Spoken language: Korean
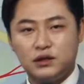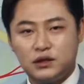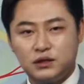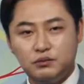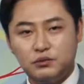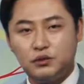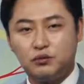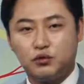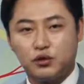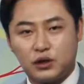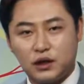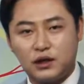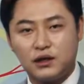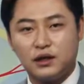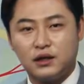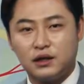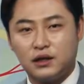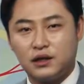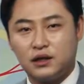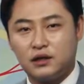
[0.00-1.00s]
심지
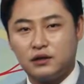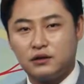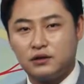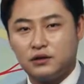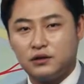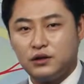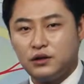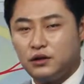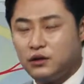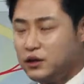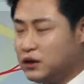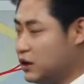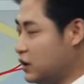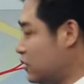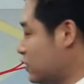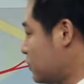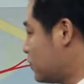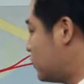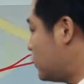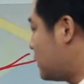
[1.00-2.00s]
못한다는 얘기거든요.
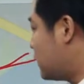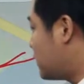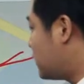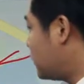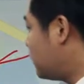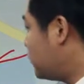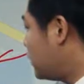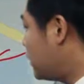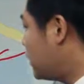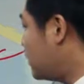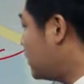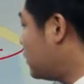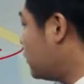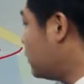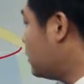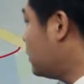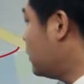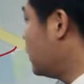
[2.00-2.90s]
그렇기 네. 때문에 이건